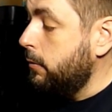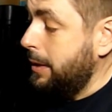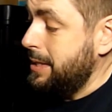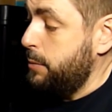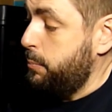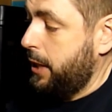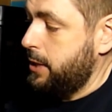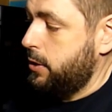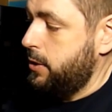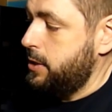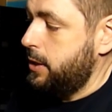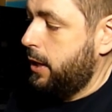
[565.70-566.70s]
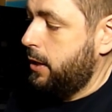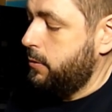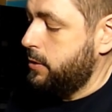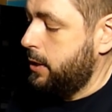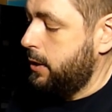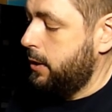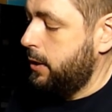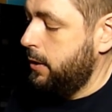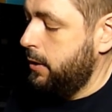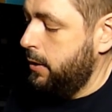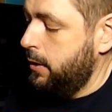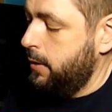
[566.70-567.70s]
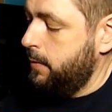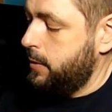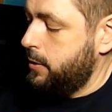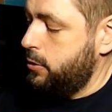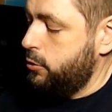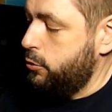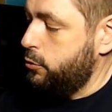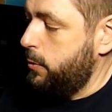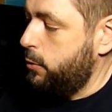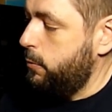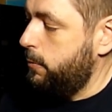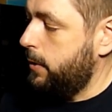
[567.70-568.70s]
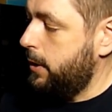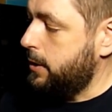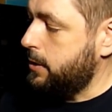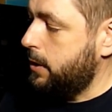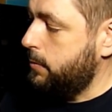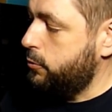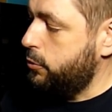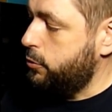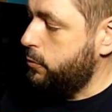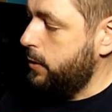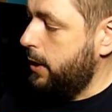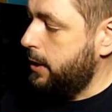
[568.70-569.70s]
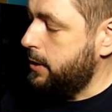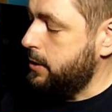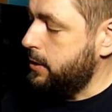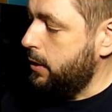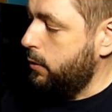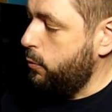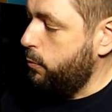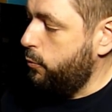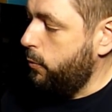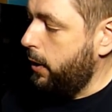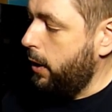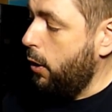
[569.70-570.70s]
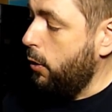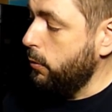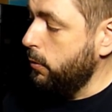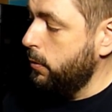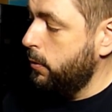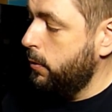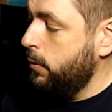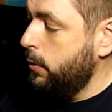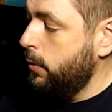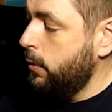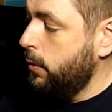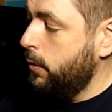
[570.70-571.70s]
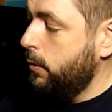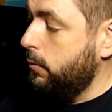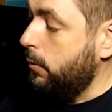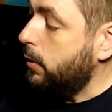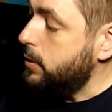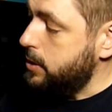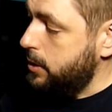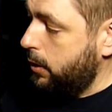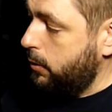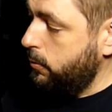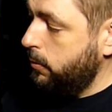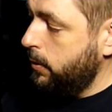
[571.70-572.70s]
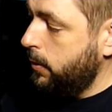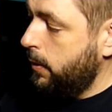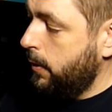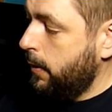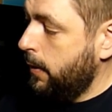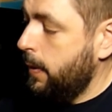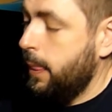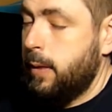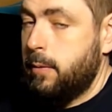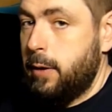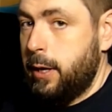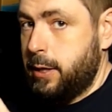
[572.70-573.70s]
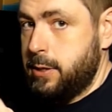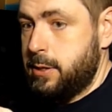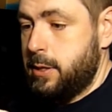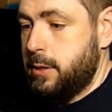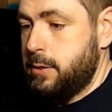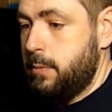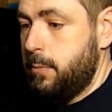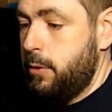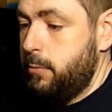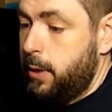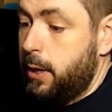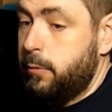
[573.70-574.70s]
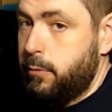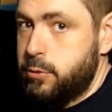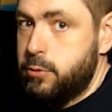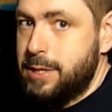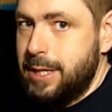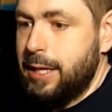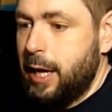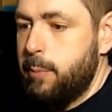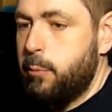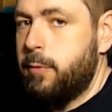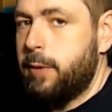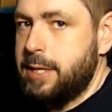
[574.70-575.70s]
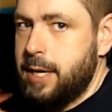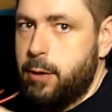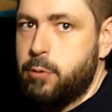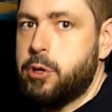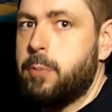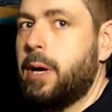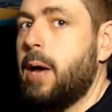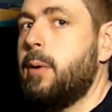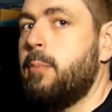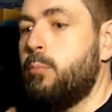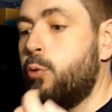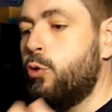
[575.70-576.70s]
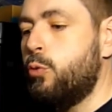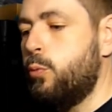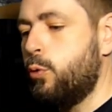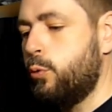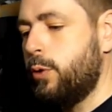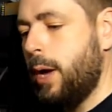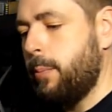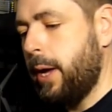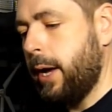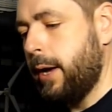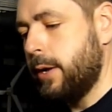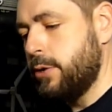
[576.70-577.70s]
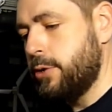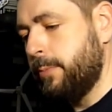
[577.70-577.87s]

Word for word: C'est presque direct, on s'entend. Si je touche mes deux fils ensemble, je suis à 0.1. Ah, 0. La résistance de ma lumière, vois-tu, c'est très bas, fait que ça consomme quand même beaucoup, beaucoup d'ampérage.